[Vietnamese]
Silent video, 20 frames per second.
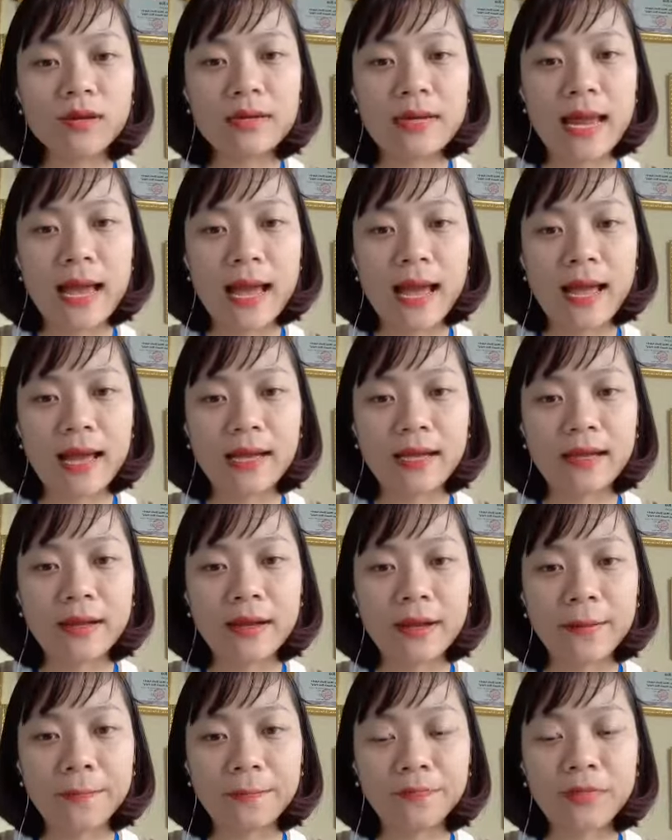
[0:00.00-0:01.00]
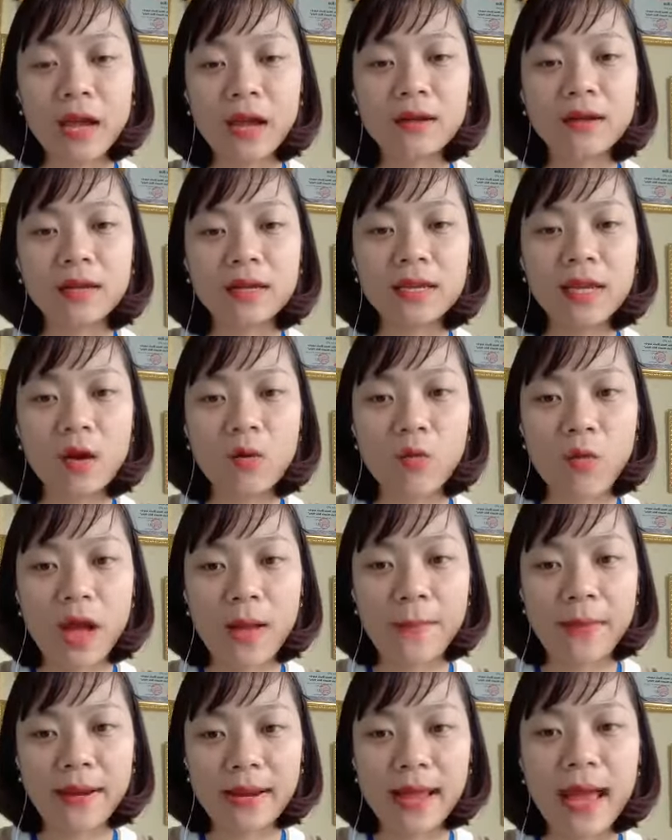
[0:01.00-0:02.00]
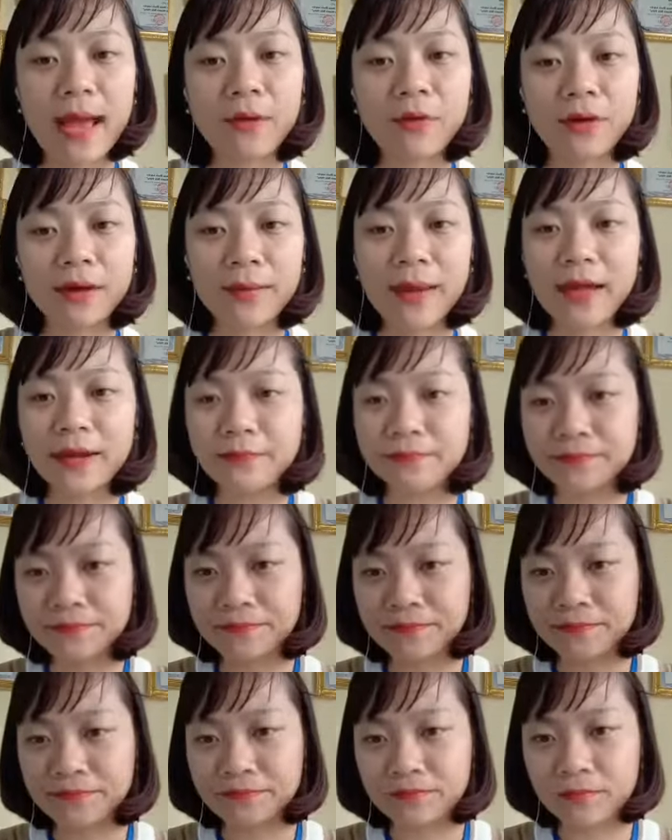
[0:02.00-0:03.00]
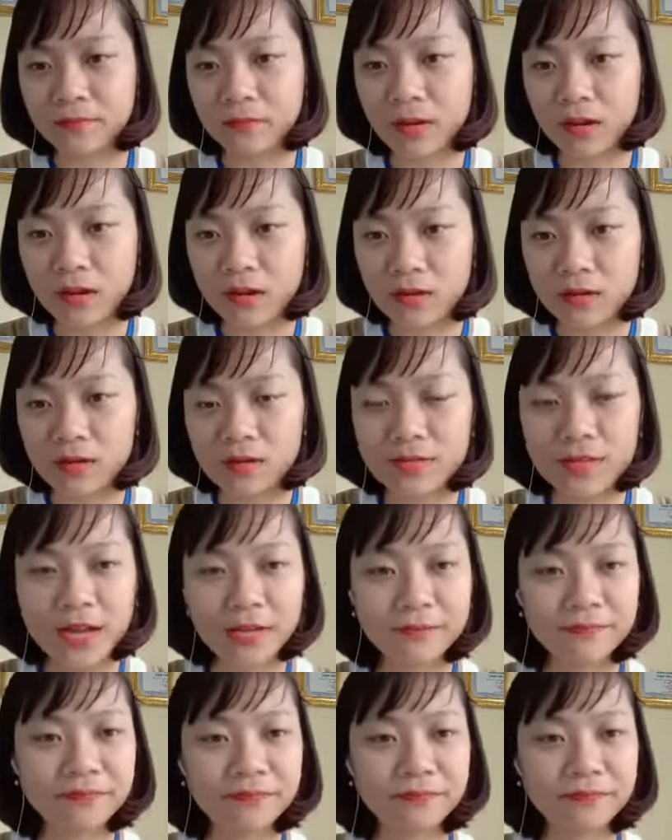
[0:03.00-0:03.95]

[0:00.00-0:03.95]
là tăng được cái hiệu quả bán hàng của các bạn, được chưa?